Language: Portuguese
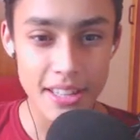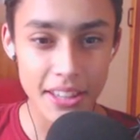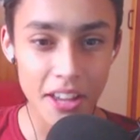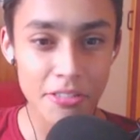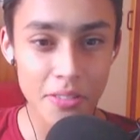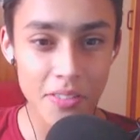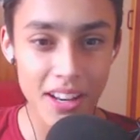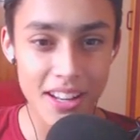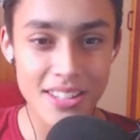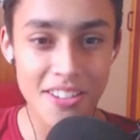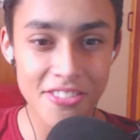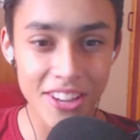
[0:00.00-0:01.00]
Você tá filmando,
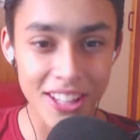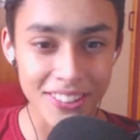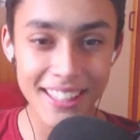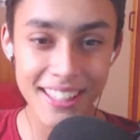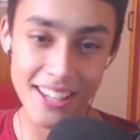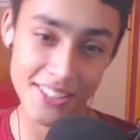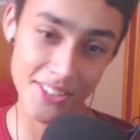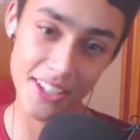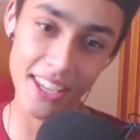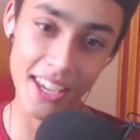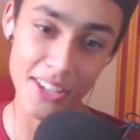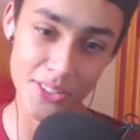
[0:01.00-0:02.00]
é safado? O que, que é isso? O
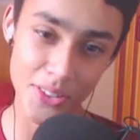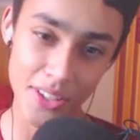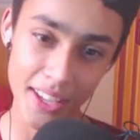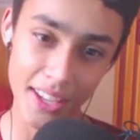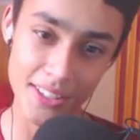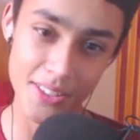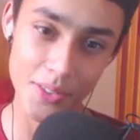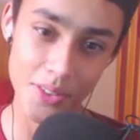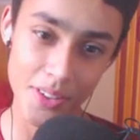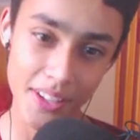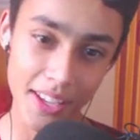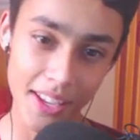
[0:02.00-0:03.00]
que, que é isso? O que, que é isso?
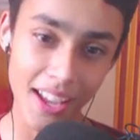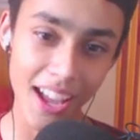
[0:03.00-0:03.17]
O que, que é.